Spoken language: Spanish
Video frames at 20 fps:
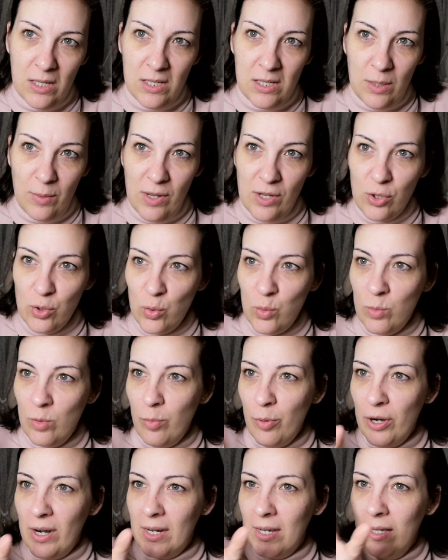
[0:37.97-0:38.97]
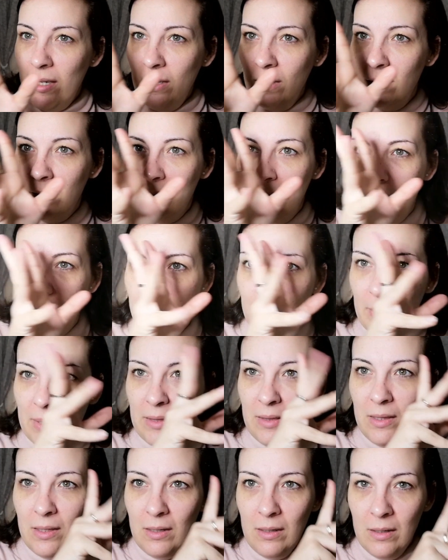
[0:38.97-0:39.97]
Si veis humo por aquí, de
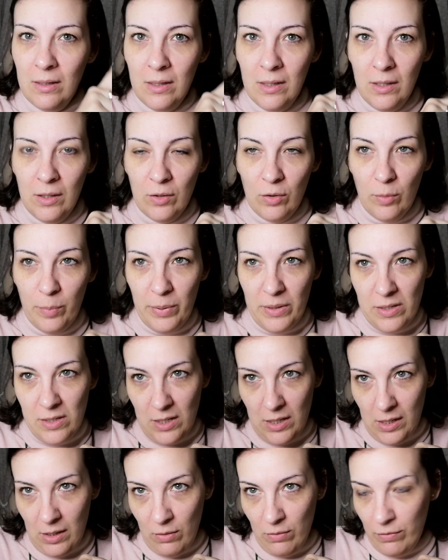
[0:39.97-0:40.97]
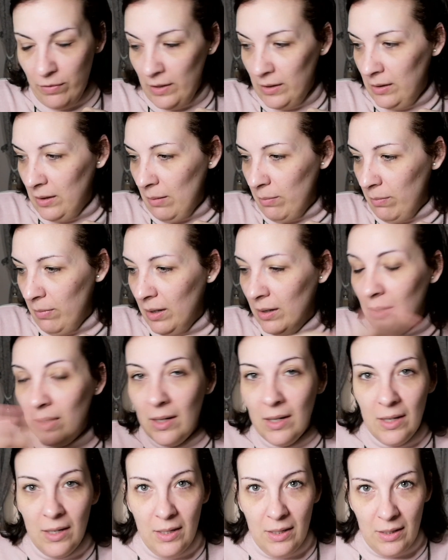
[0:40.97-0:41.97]
repente, no os penséis que es un fantasma,
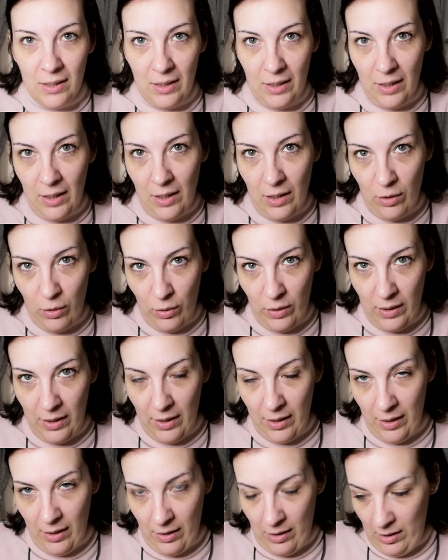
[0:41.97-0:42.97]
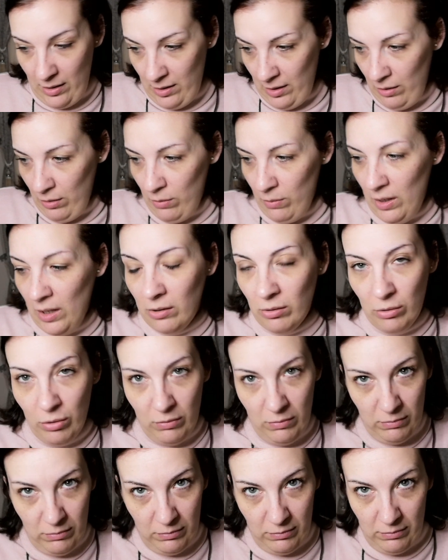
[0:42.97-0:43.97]
que es lo de que tengo esto,